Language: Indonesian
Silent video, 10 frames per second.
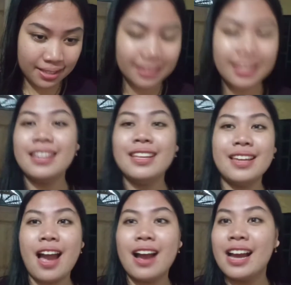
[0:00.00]
tadi
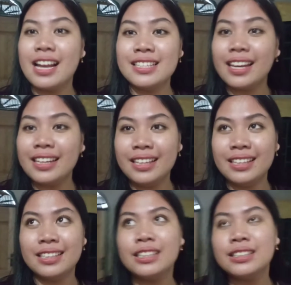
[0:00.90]
nggak jadi
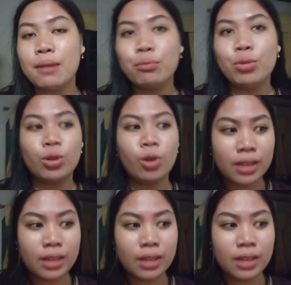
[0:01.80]
ke Sampurno